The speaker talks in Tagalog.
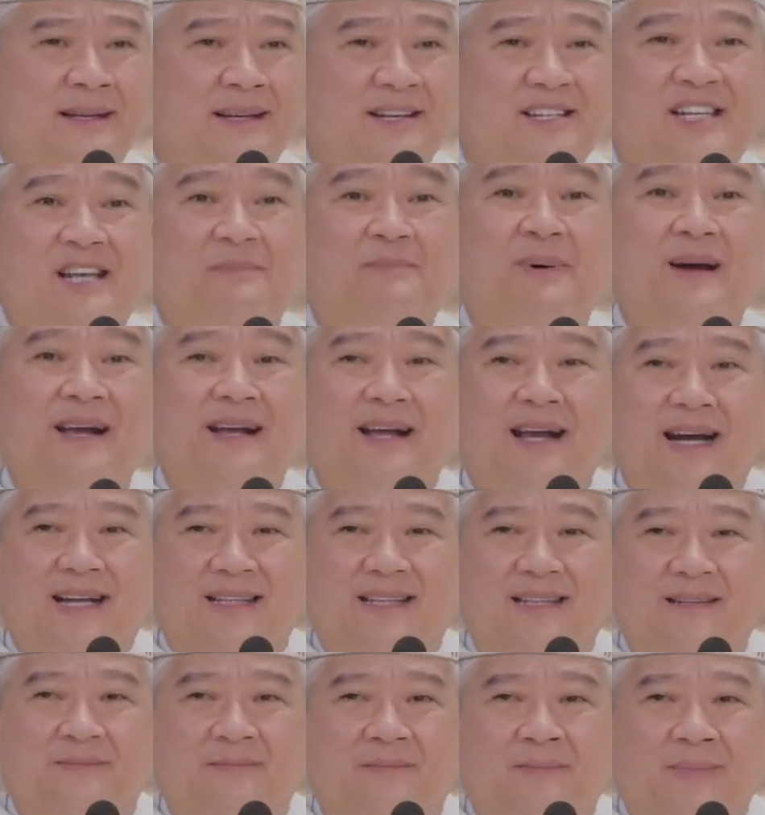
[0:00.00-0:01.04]

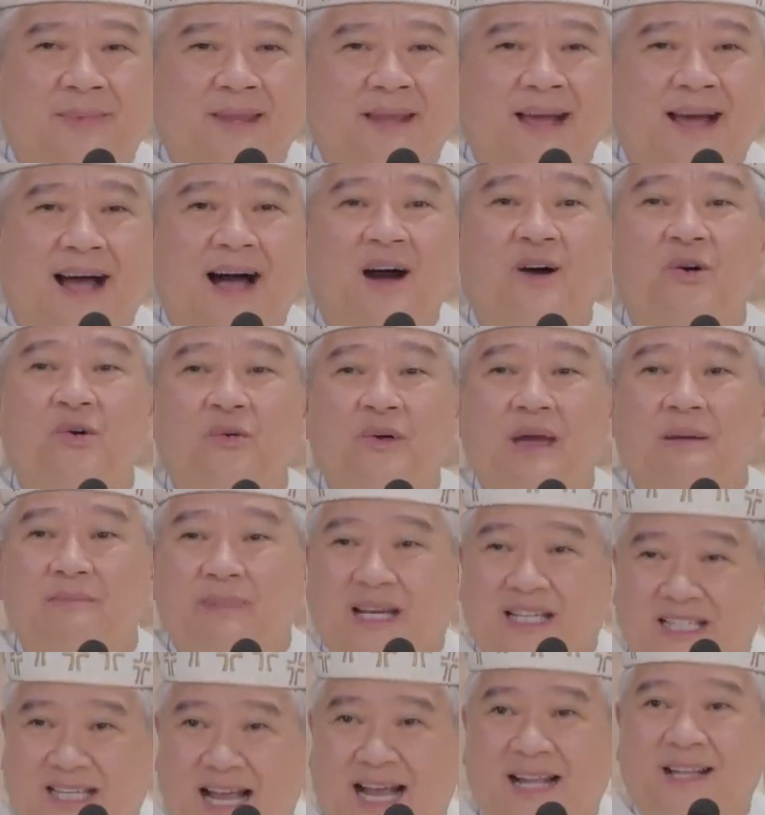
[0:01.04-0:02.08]
sapagkat ang
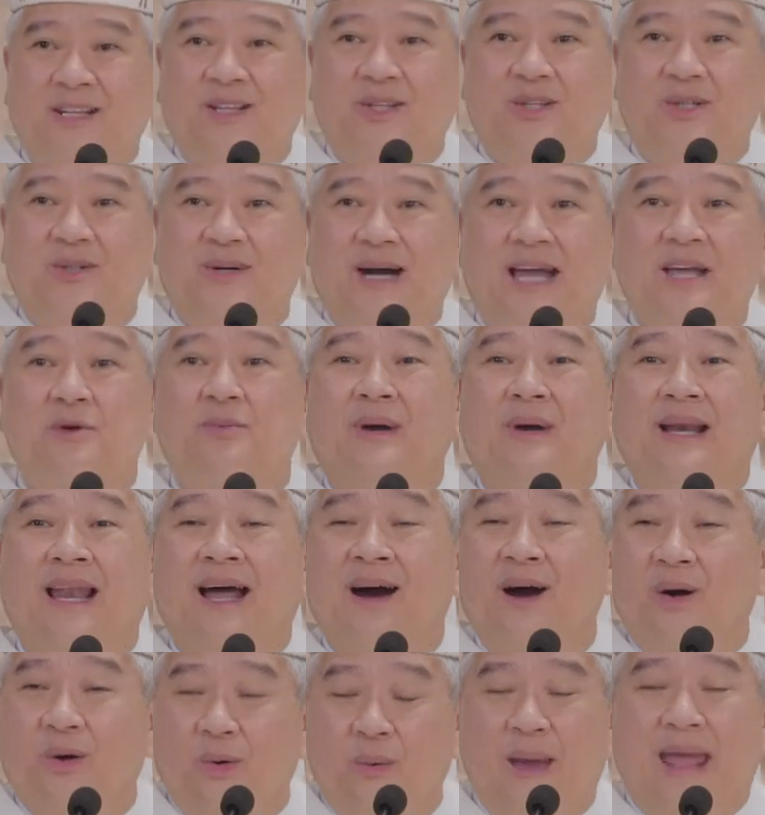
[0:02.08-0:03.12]
Huwebes Santo ay
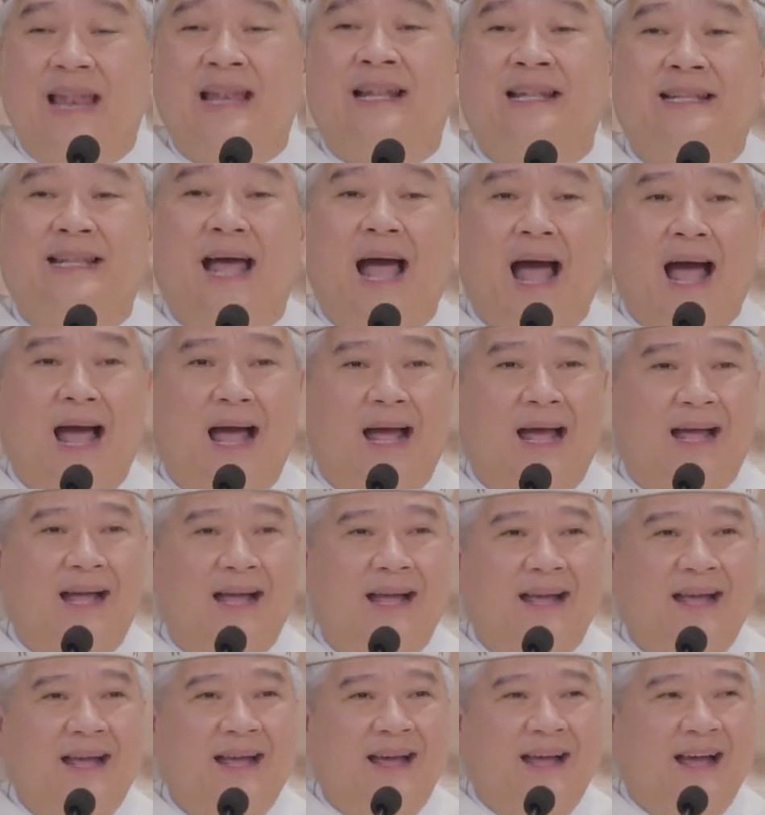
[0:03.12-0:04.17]
walang kwenta
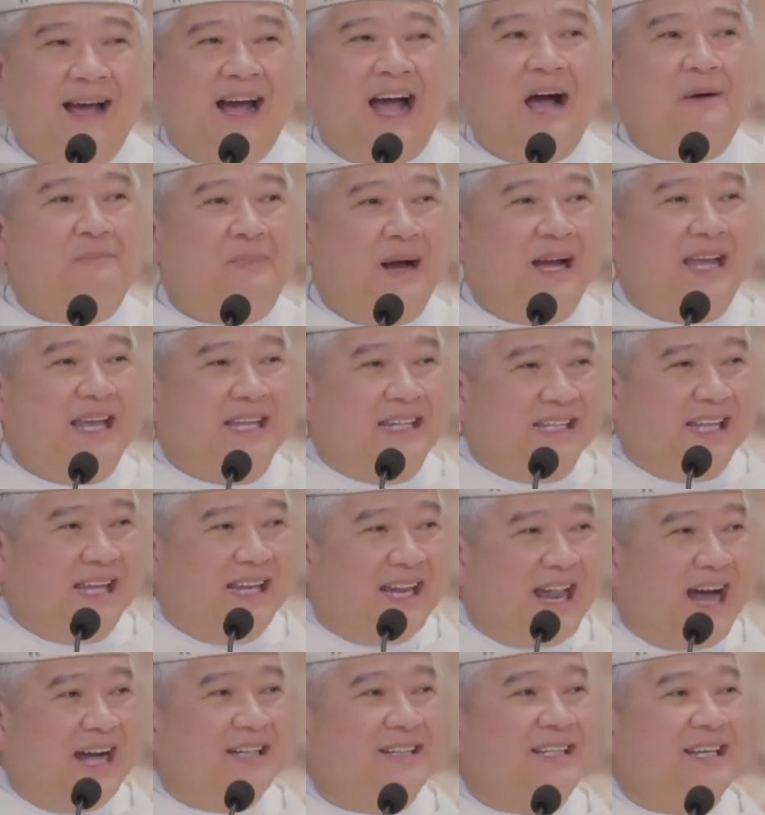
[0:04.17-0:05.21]
kapag hindi
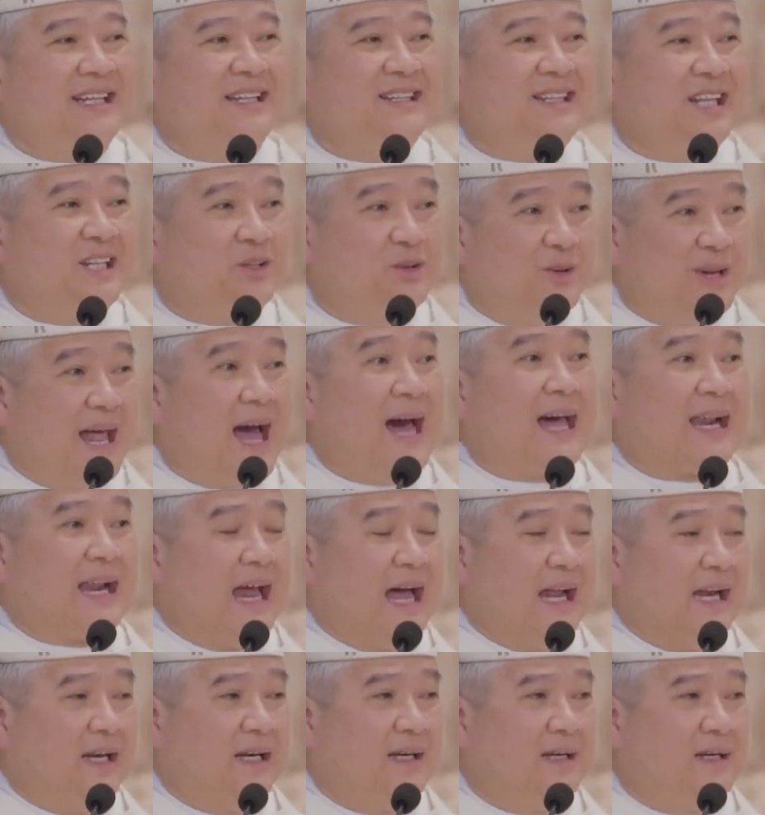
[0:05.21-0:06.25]
natin
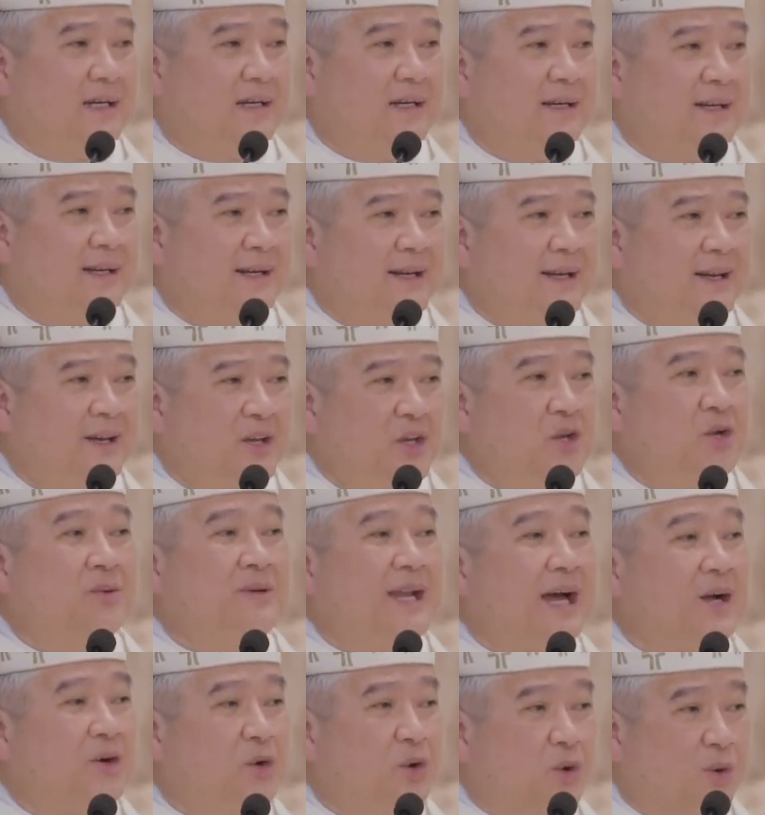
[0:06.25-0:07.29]
tinularan yung
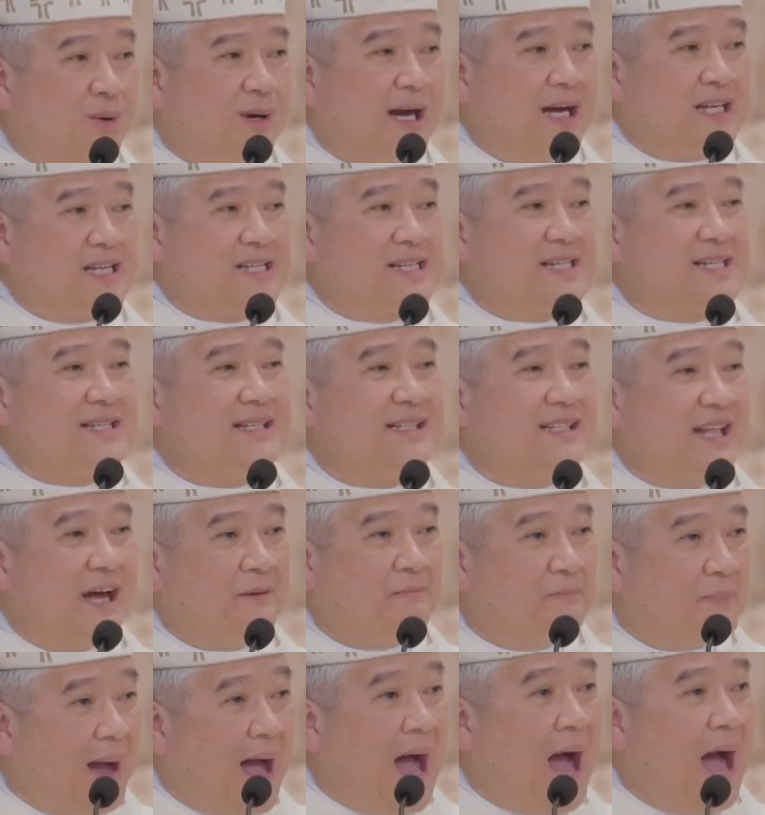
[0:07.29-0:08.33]
naghugas ng
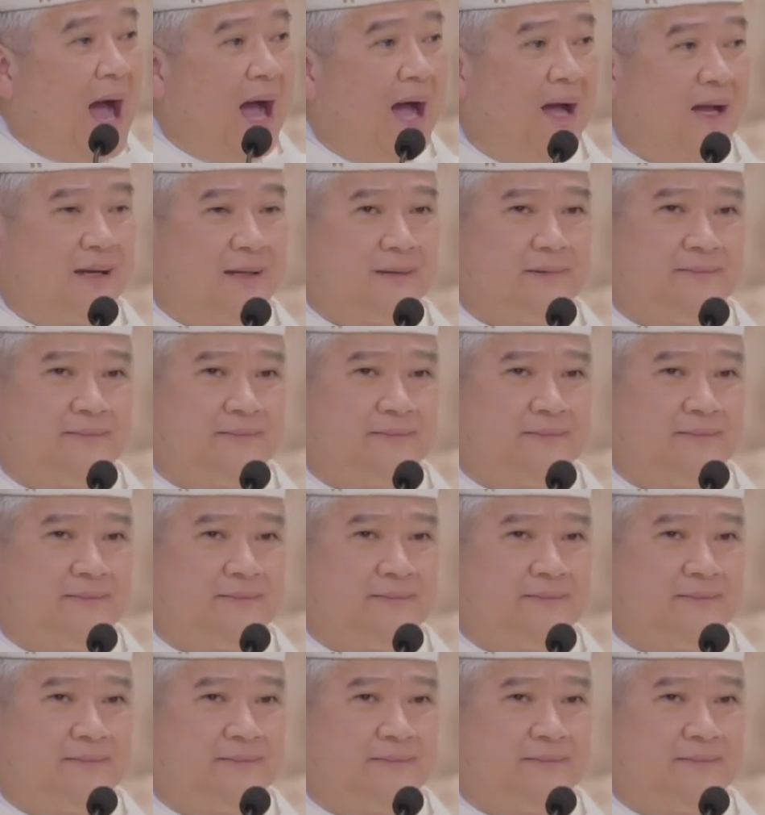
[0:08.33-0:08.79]
paa.